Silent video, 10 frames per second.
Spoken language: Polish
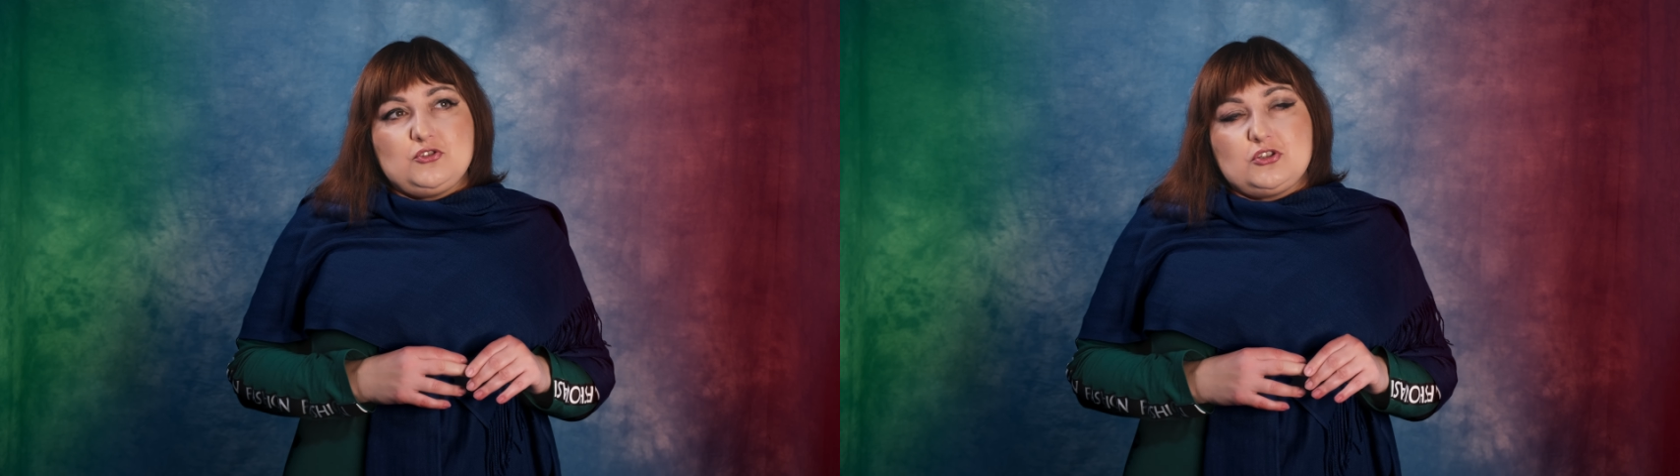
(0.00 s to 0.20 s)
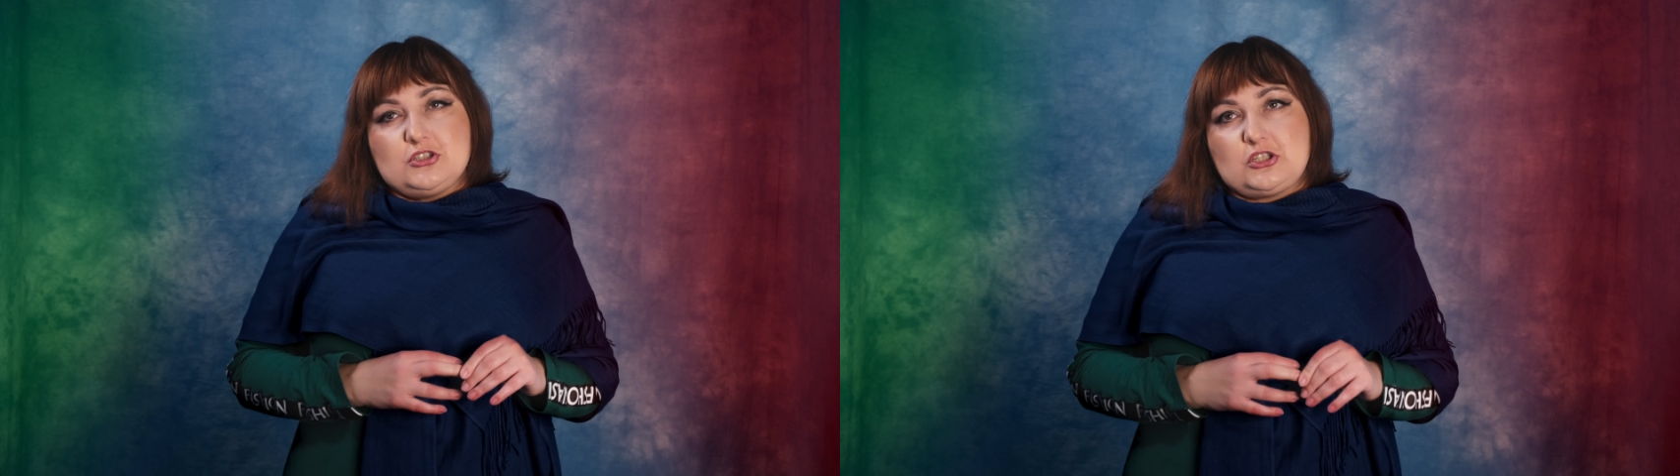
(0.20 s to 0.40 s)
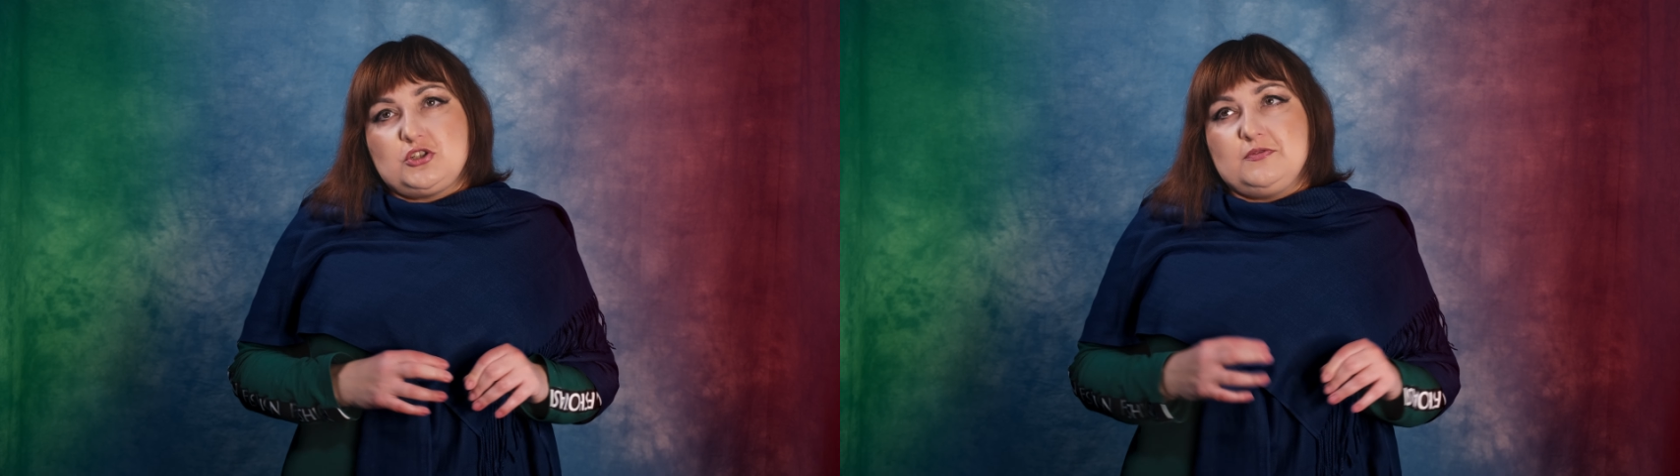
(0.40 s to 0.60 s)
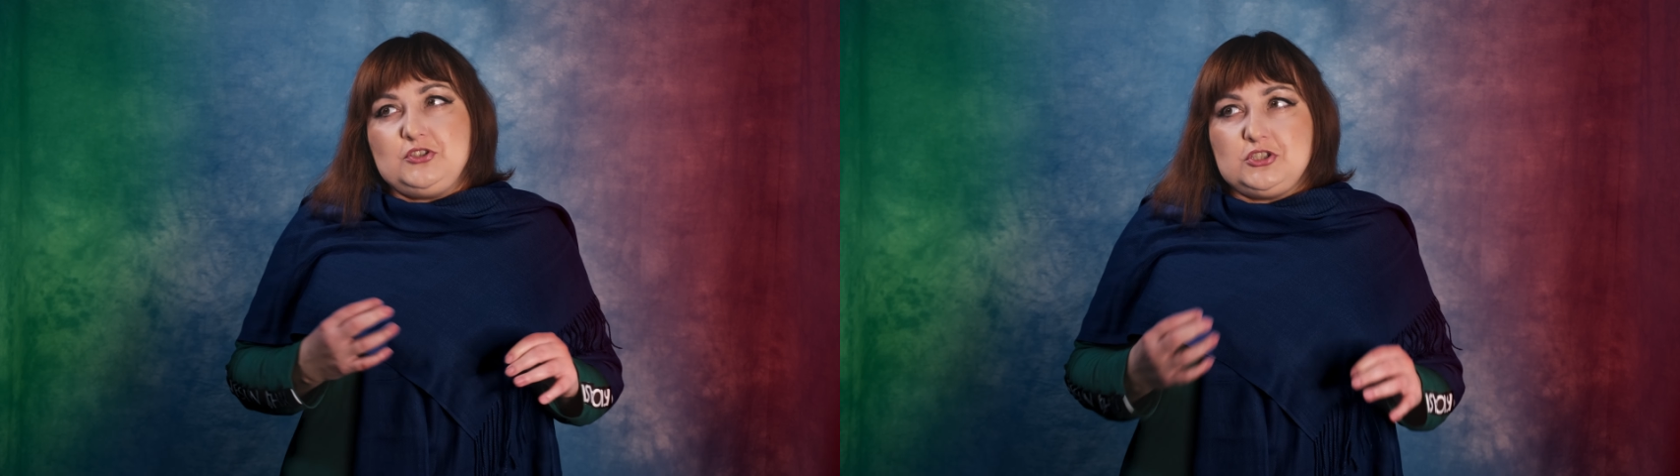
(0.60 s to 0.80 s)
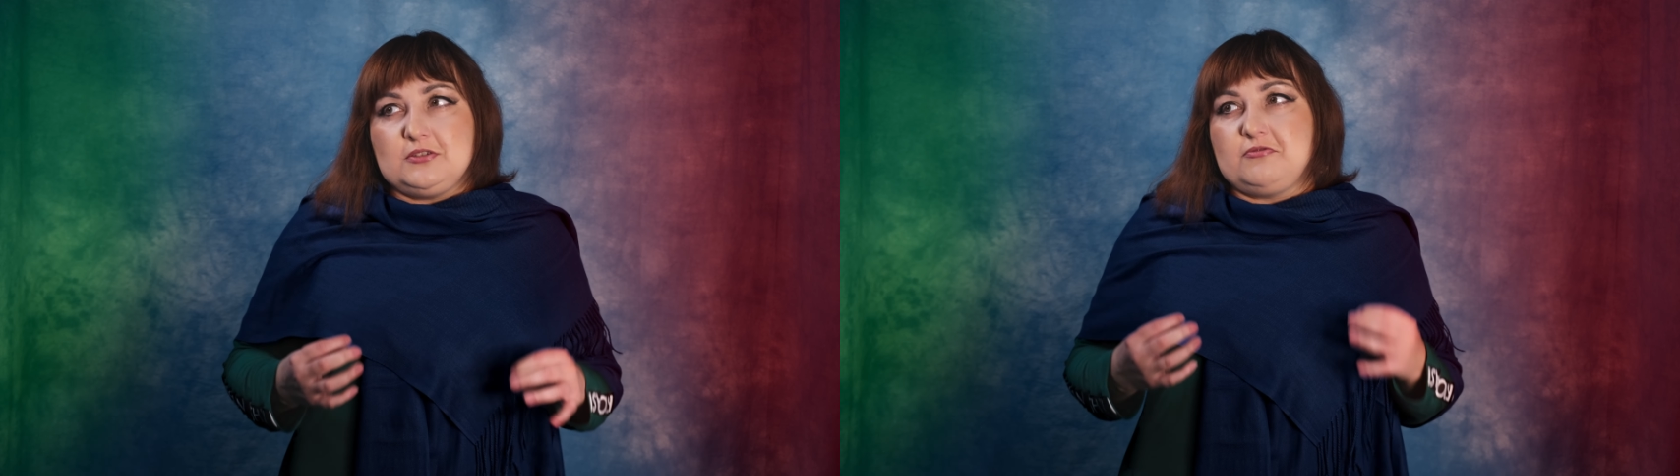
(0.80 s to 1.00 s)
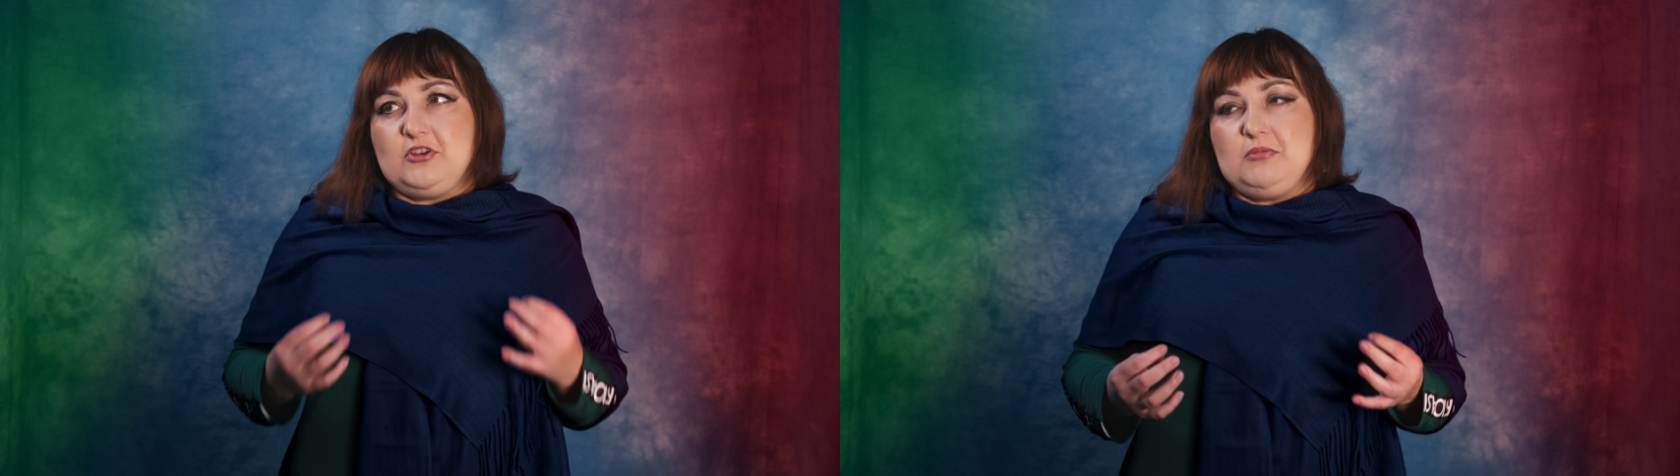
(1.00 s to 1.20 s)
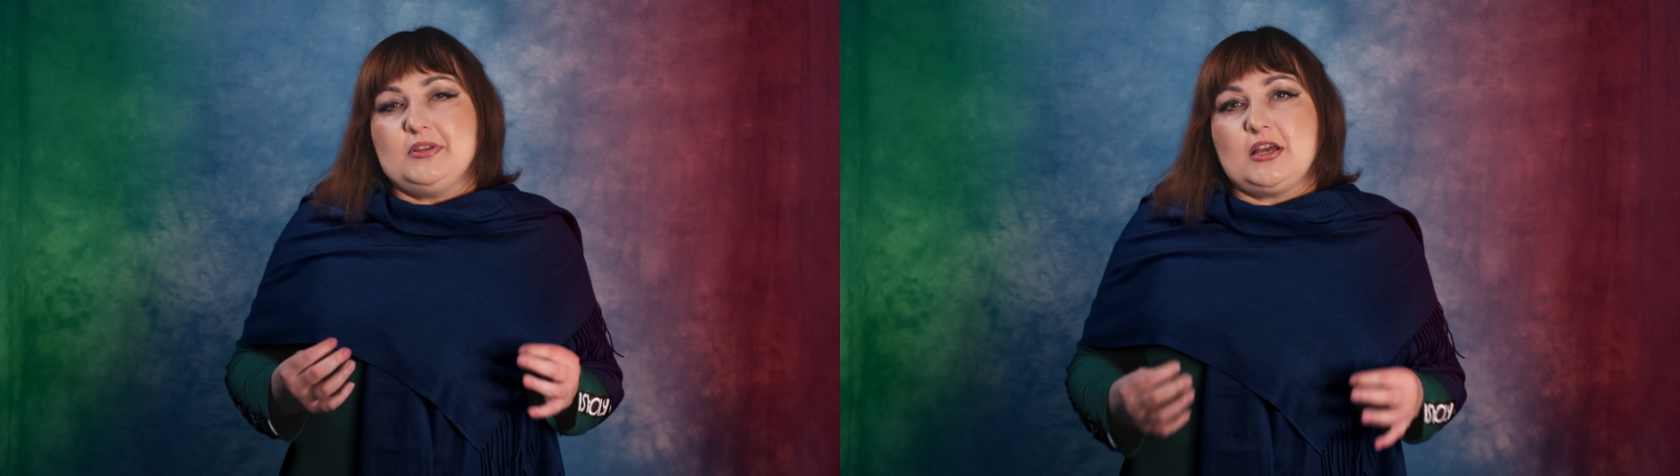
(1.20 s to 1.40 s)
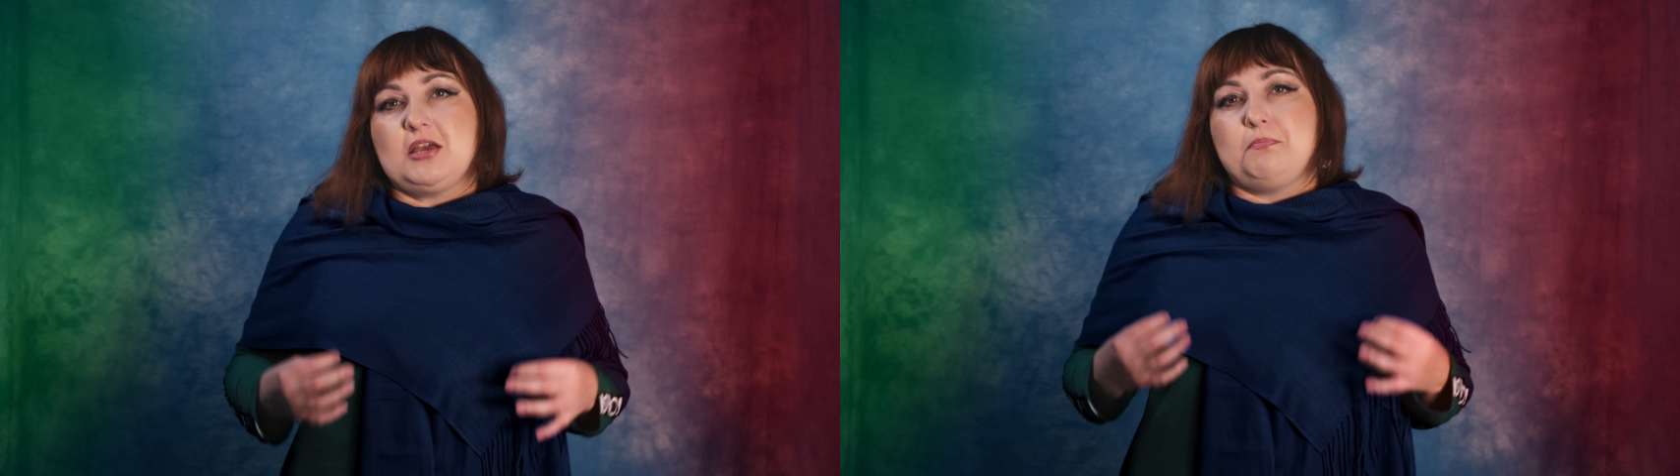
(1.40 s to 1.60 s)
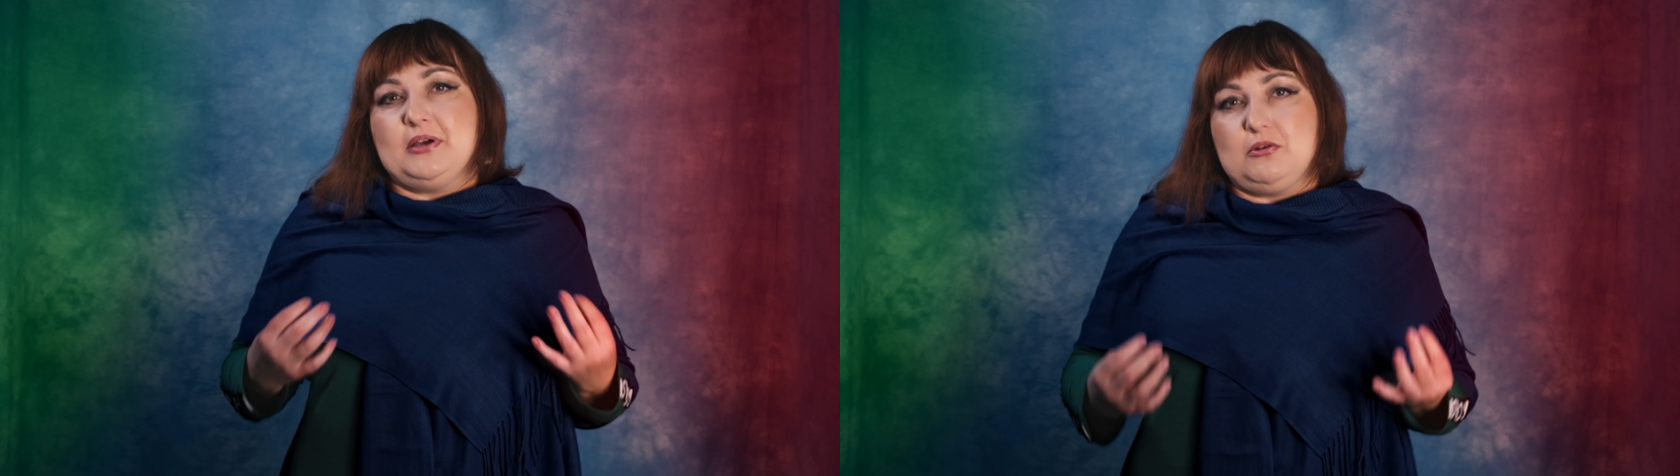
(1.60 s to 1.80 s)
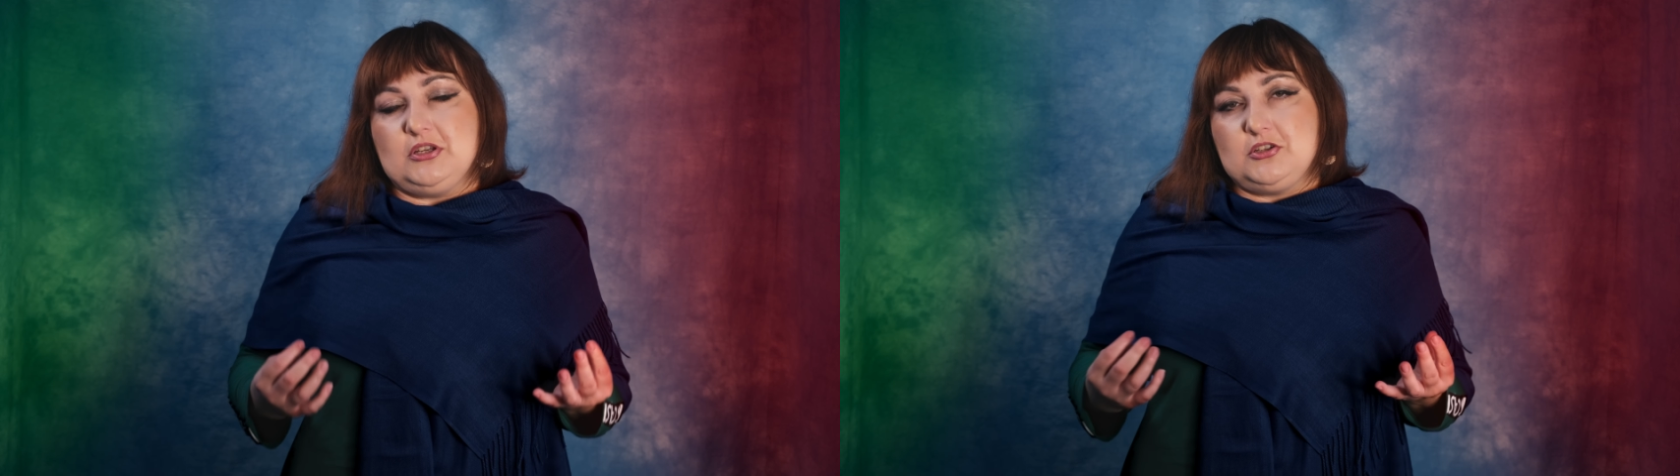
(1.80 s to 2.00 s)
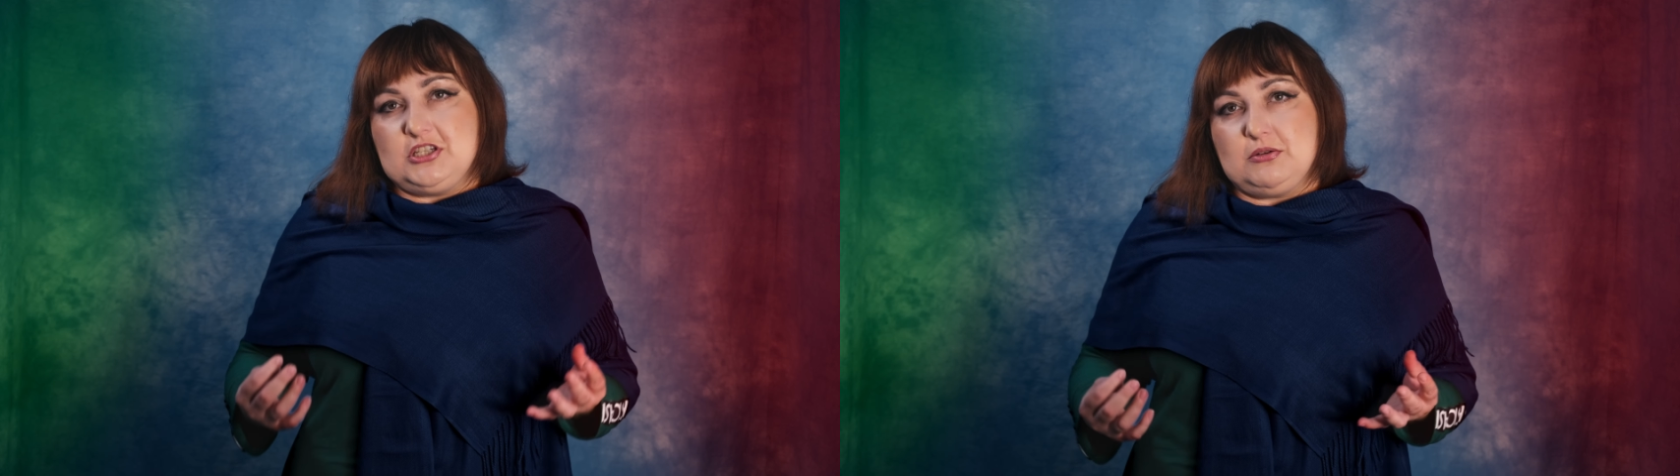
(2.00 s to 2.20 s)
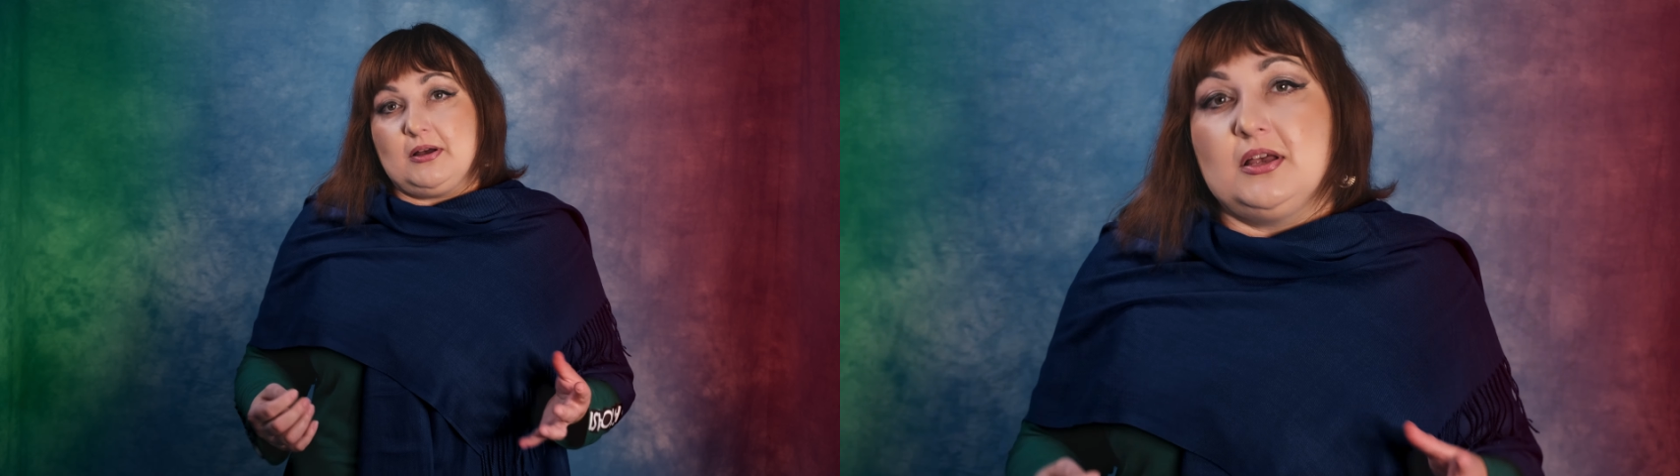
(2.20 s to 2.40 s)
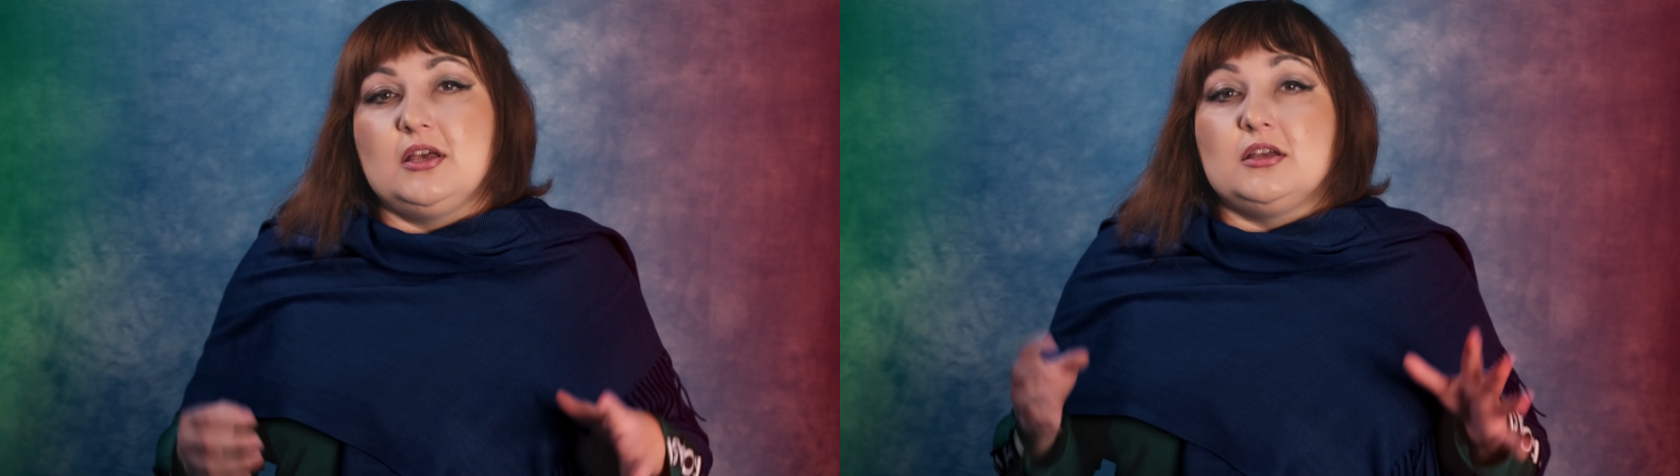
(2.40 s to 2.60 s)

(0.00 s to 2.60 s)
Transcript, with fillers: czy rzeczywiście film daje pełnię dzieła?